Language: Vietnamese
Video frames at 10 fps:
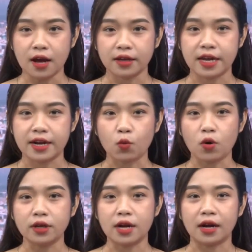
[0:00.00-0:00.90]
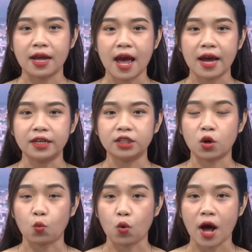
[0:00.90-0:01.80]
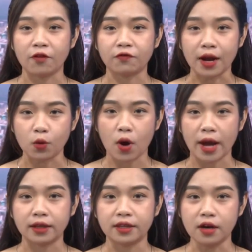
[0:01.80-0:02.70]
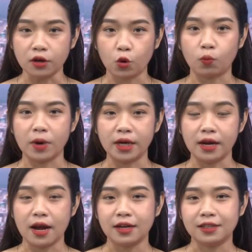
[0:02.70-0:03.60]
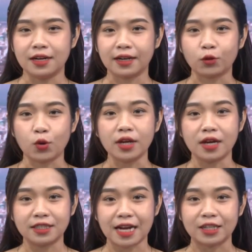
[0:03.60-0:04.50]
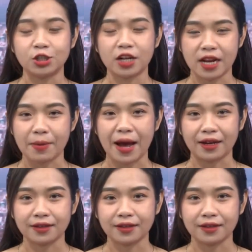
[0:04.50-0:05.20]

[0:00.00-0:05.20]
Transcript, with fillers: về ra quân đợt 2 trồng qua phát quang dớt lục bình trên các tuyến kênh rạch trên địa bàn.